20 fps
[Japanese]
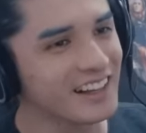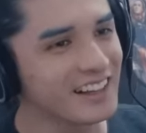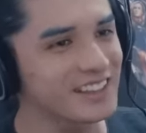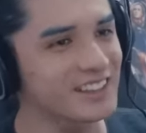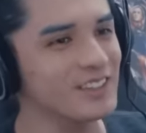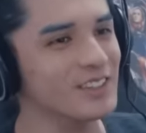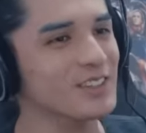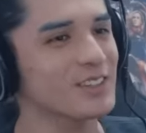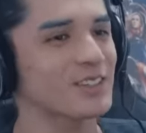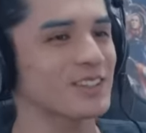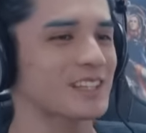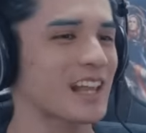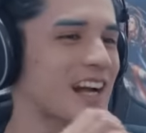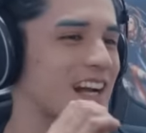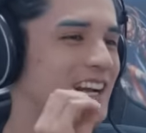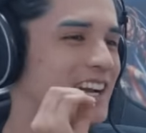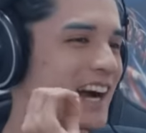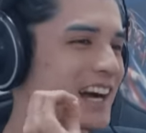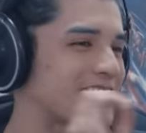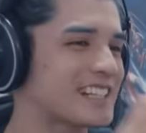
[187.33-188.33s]
急遽
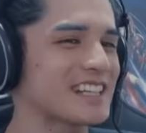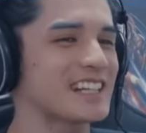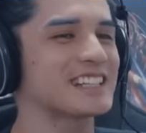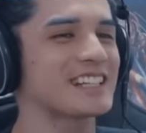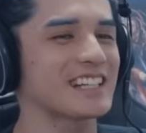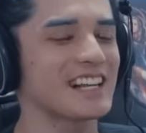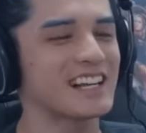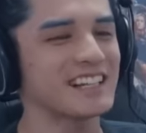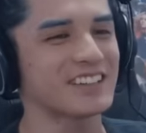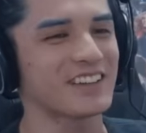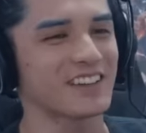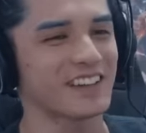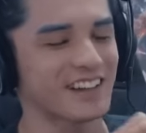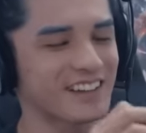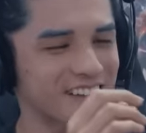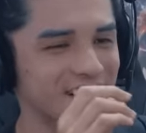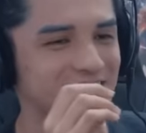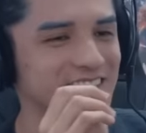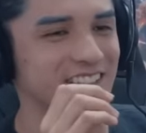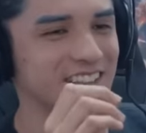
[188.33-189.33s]
書き足さないといけ
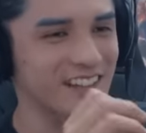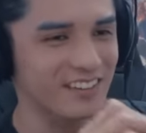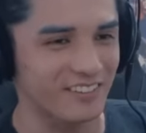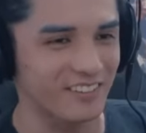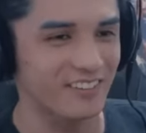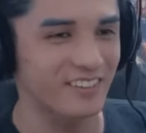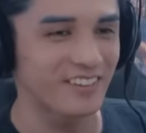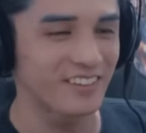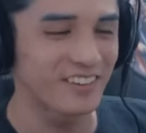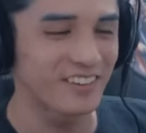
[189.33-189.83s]
なくなっちゃったの